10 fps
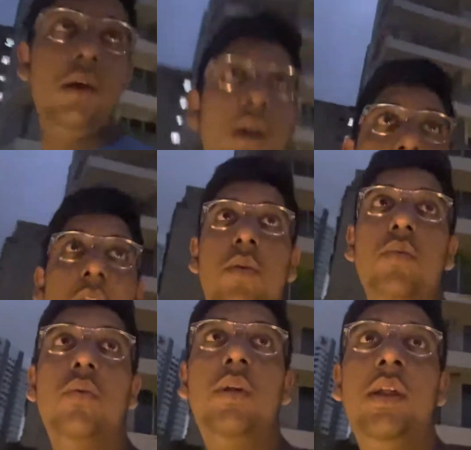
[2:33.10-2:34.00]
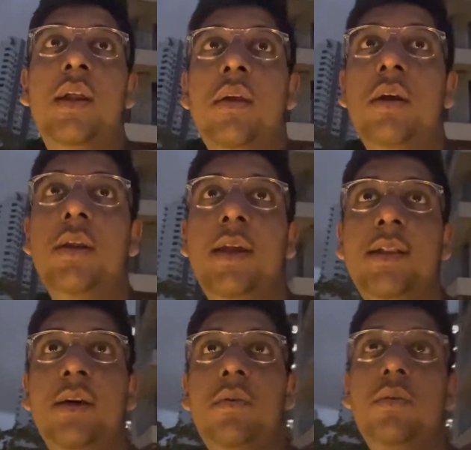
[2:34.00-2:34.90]
इधर ही हूँ थोड़ी देर मैं
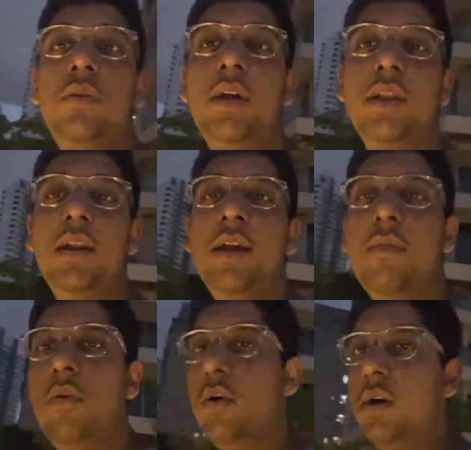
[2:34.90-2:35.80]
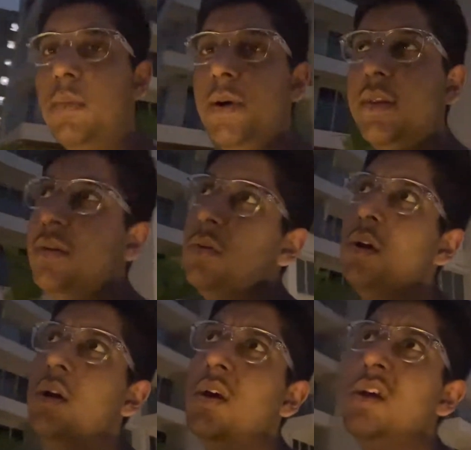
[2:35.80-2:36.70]
देखता हूँ और कितनी देर ब्लॉक कर पाता
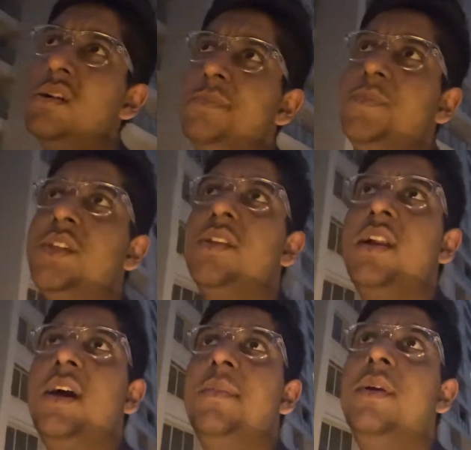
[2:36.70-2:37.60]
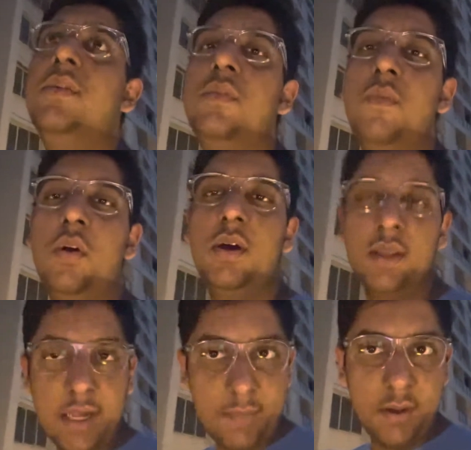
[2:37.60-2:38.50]
हूँ जितना मेरे को ब्लॉक
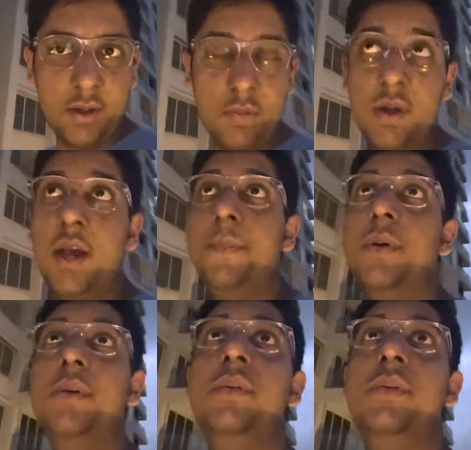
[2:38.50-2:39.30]
करता है मैं करूँगा यहाँ पे